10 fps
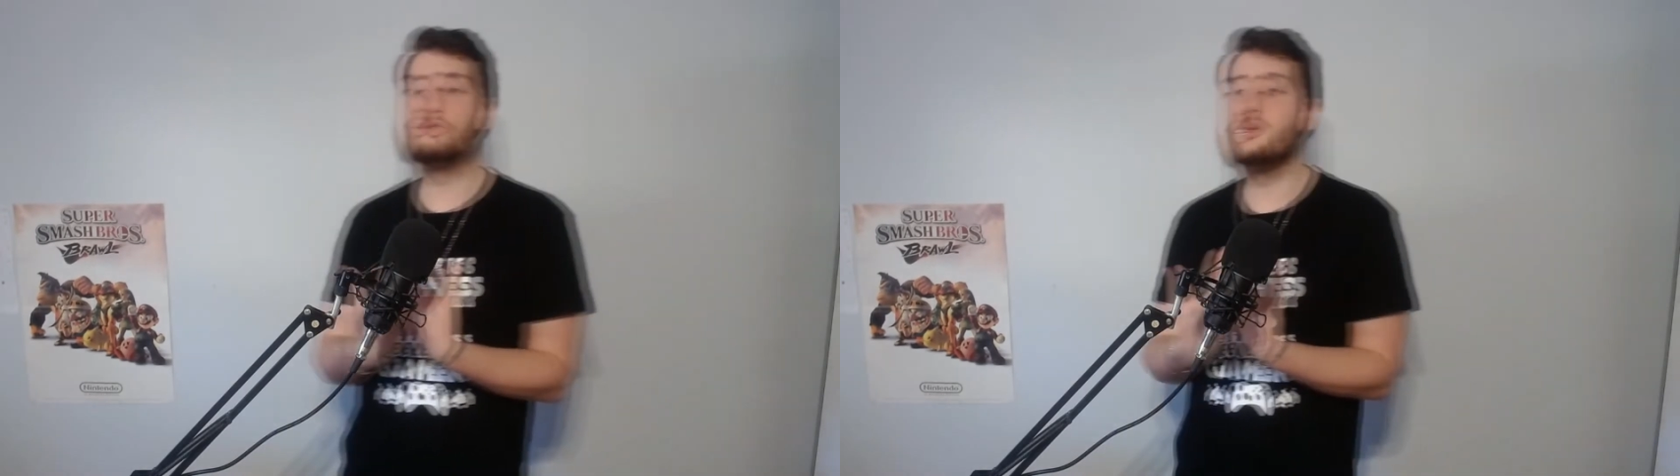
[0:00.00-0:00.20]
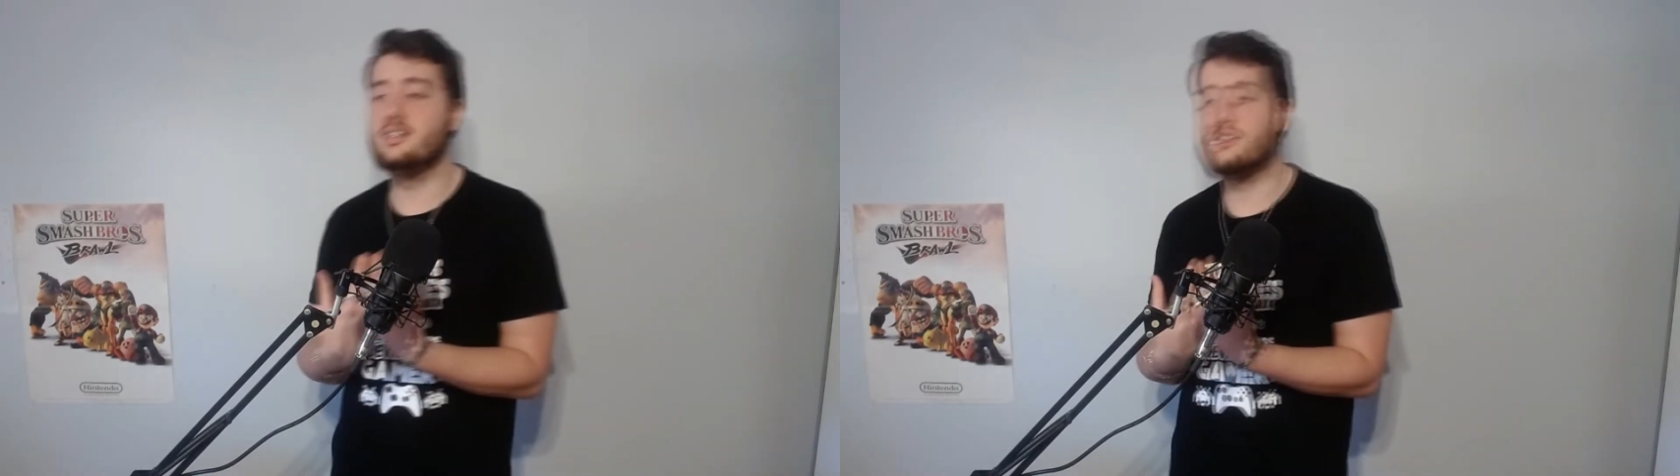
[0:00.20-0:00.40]

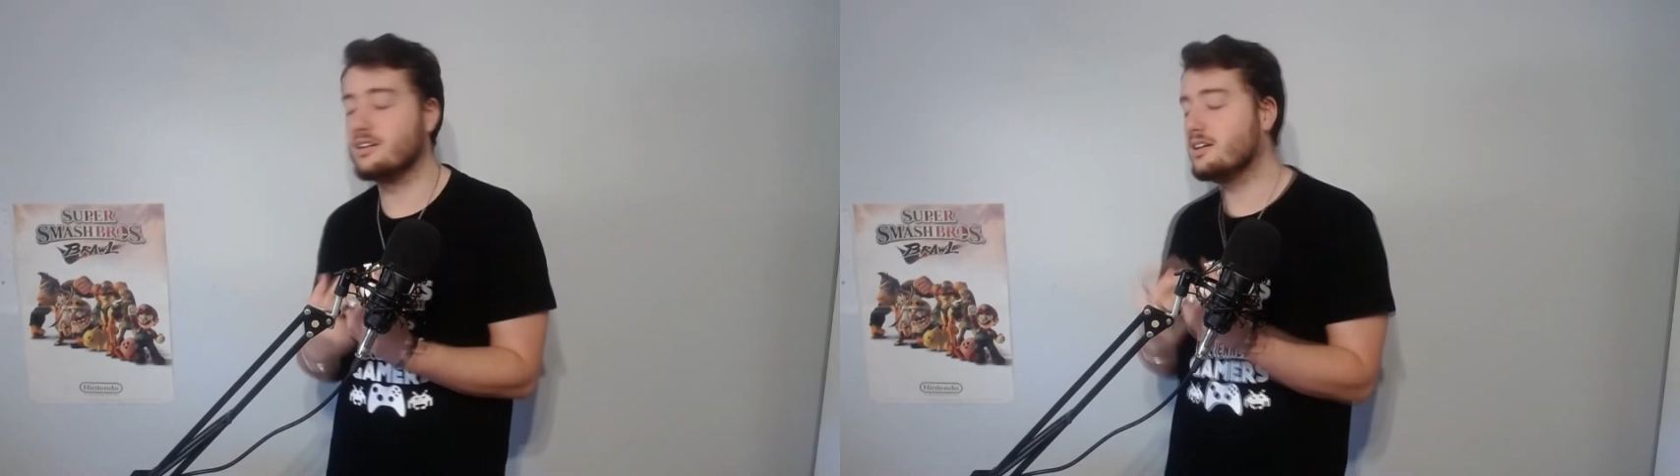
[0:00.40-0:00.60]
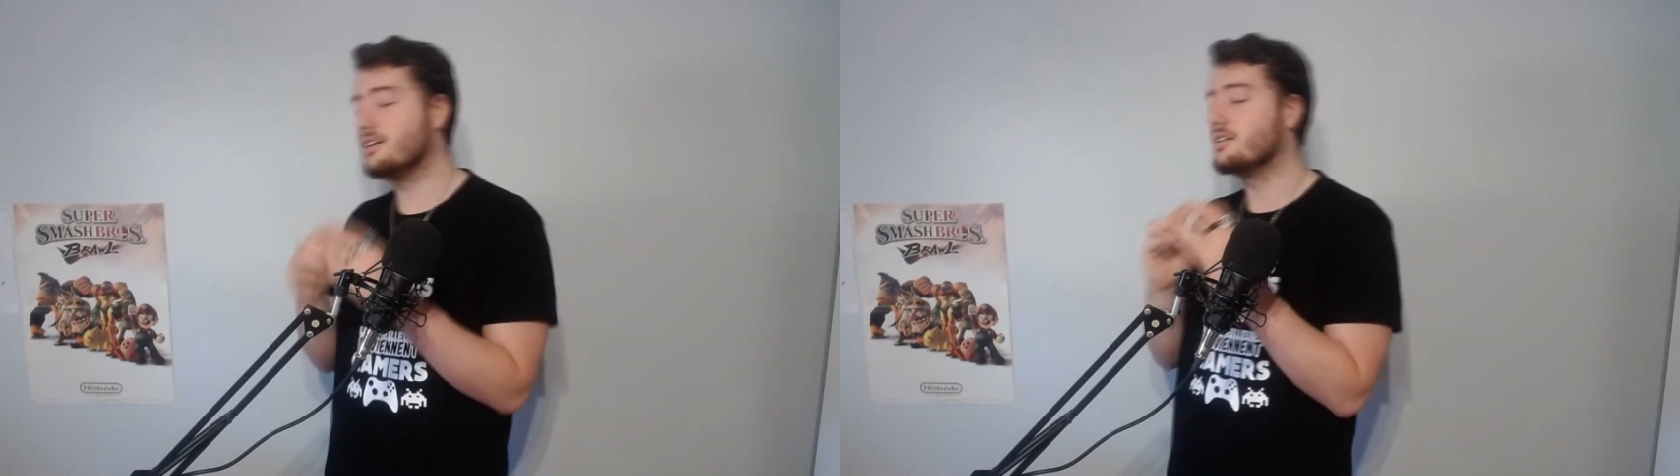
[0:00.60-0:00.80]

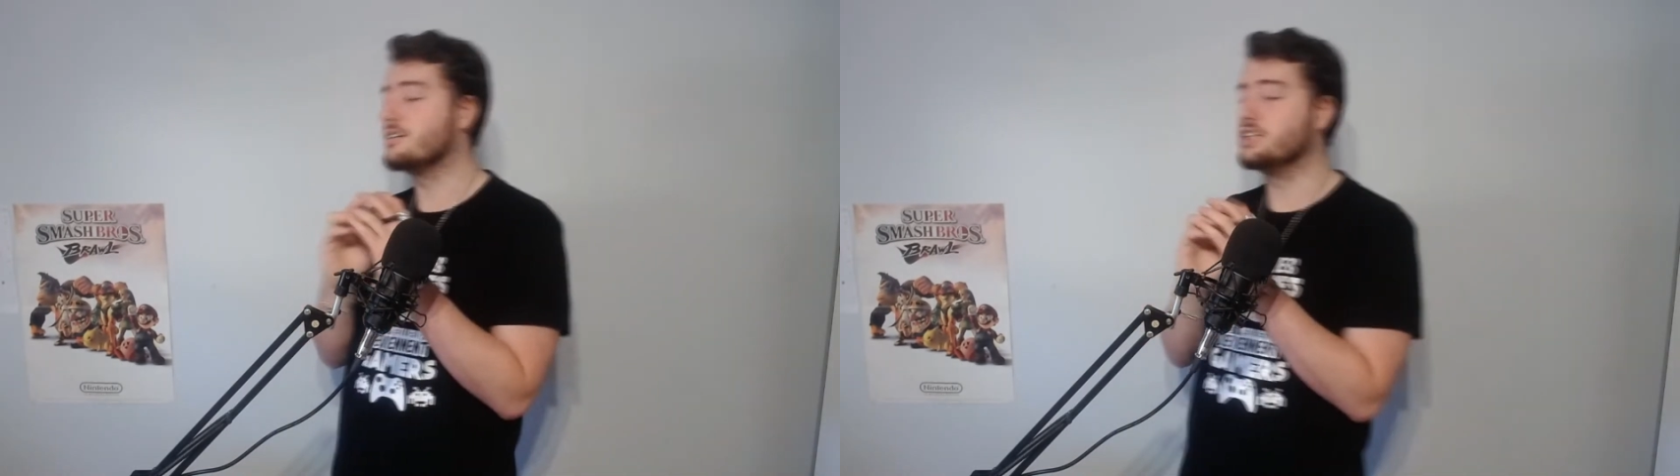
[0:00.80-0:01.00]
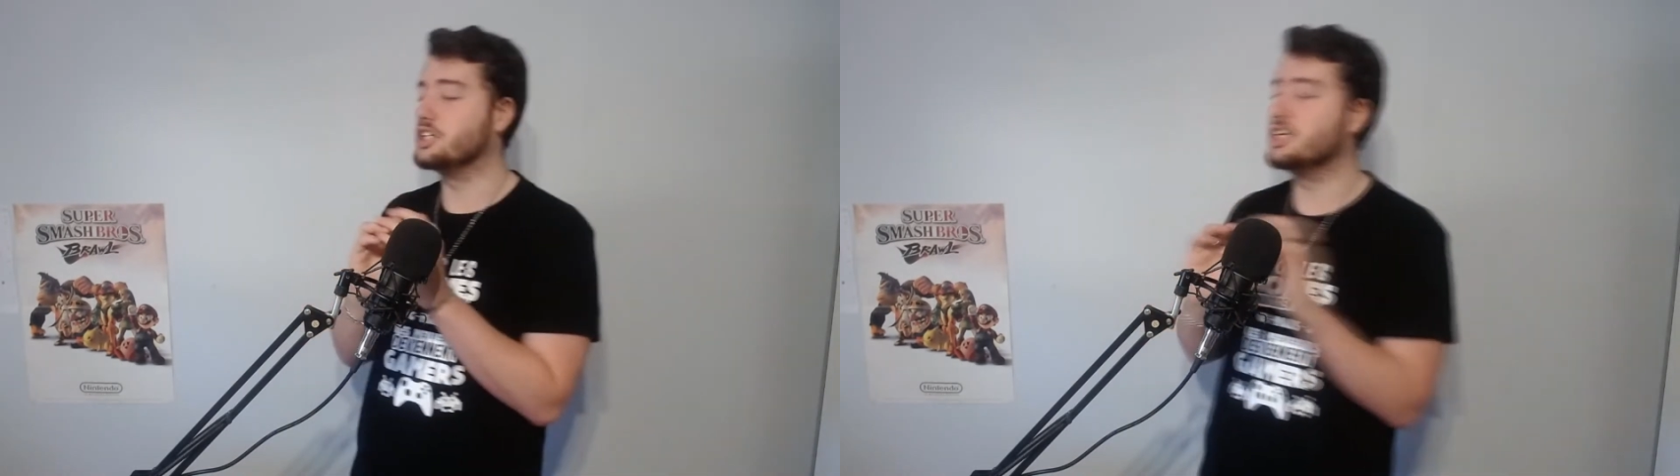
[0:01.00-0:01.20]
c'est
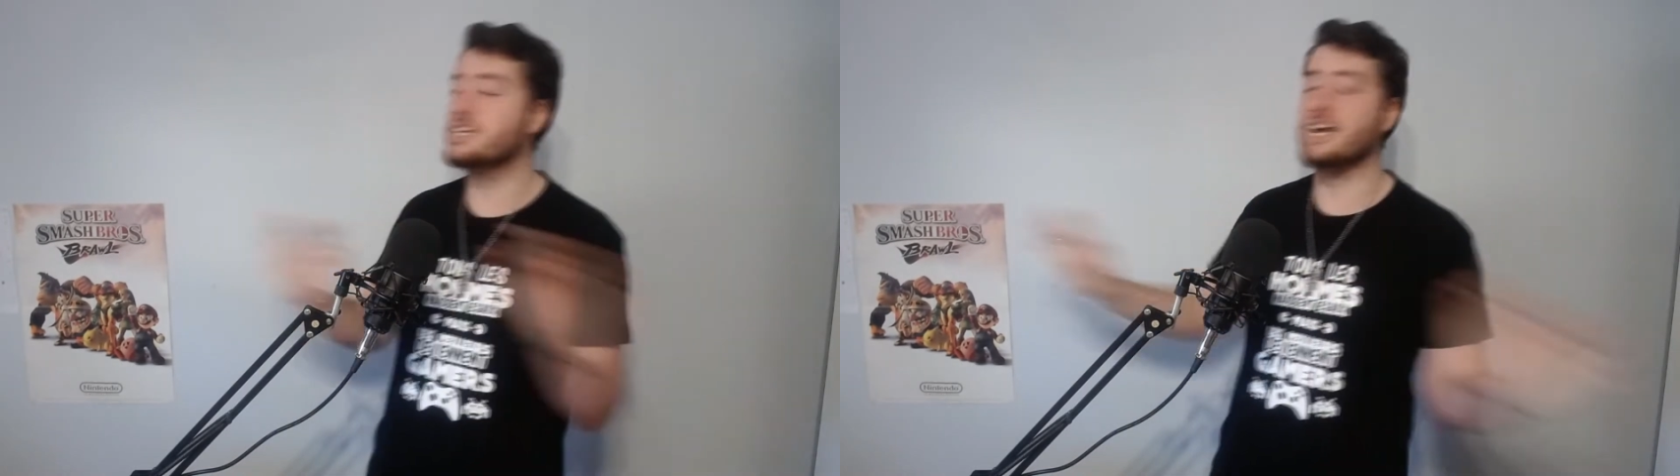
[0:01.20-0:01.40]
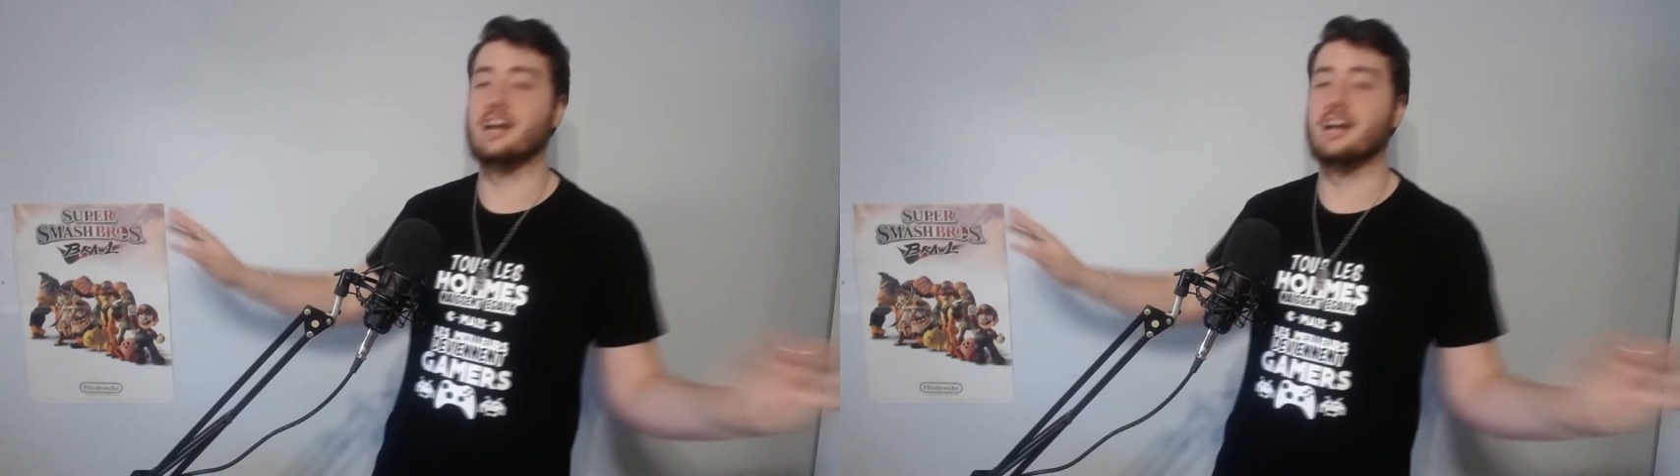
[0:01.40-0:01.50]
génial.